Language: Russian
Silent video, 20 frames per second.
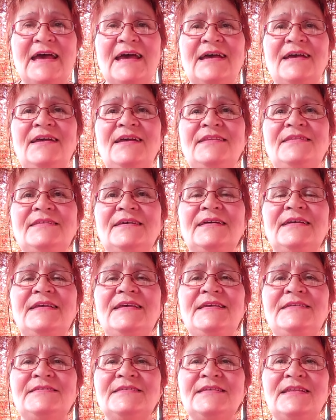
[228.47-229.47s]
это
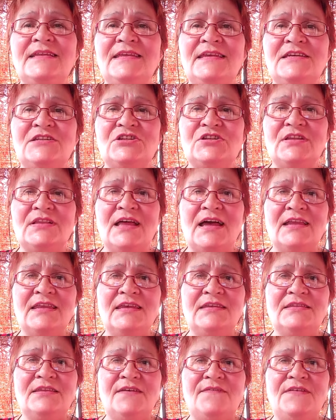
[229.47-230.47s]
искреннее желание
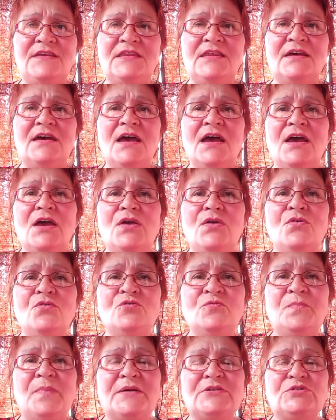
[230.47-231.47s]
Давида, и
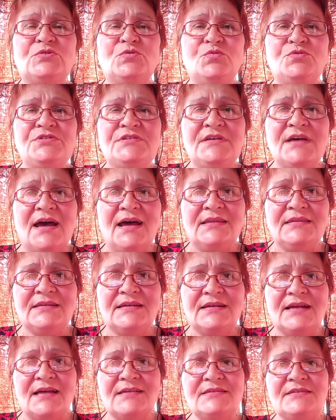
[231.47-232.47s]
он, по сути,
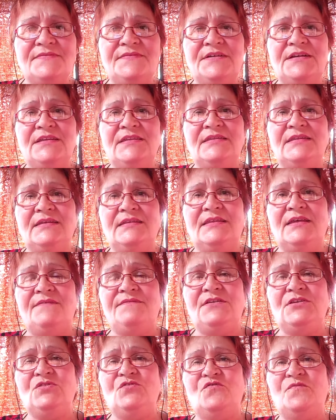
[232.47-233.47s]
отказывает
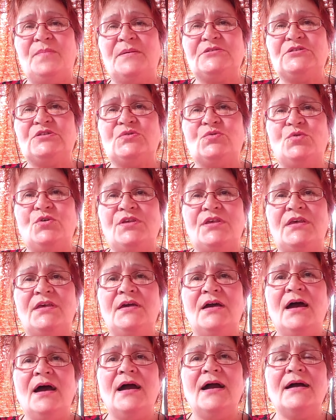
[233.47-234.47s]
Давиду в постройке
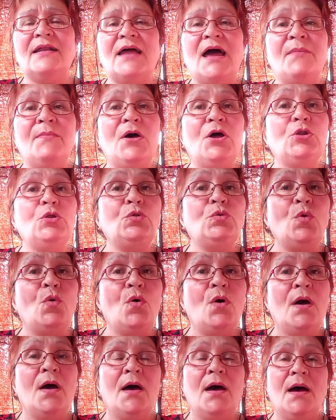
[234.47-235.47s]
храма, но
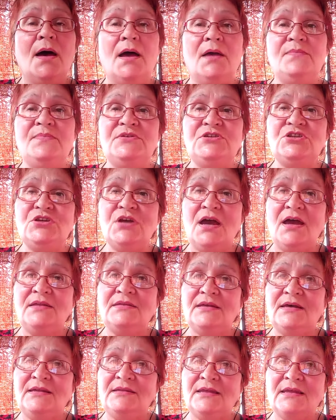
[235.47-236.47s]
обещает
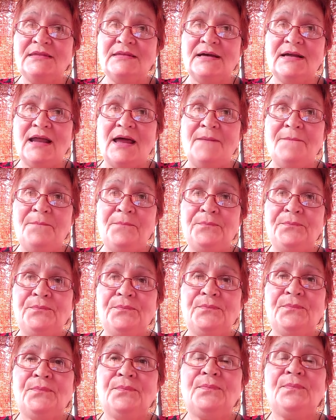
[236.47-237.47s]
этот храм,
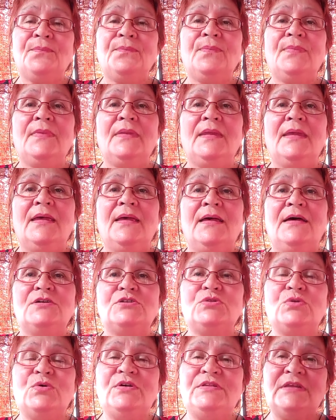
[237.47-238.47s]

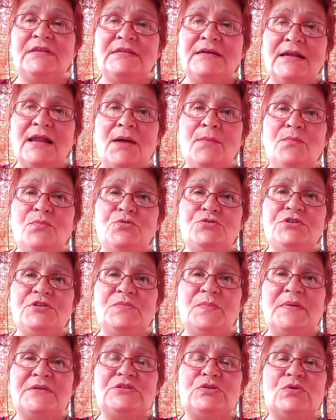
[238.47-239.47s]
что этот храм будет
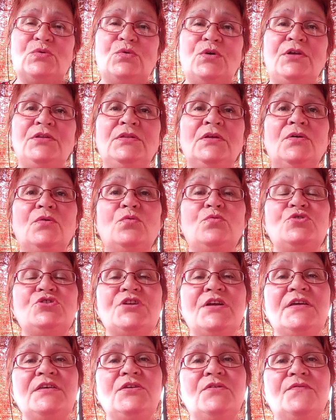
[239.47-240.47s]
построен
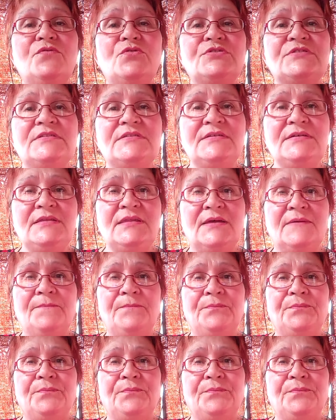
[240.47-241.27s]
уже его сына,